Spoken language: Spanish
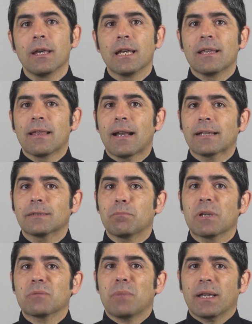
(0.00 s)
y de las
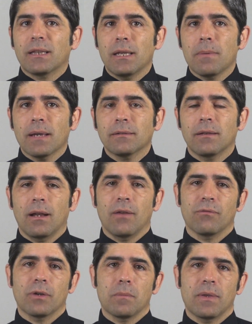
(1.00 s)
perspectivas de la
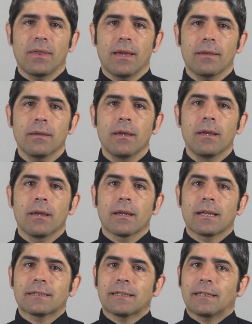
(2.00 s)
enfermedad
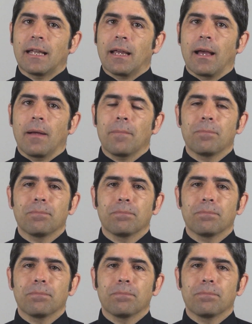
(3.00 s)
que se tenga.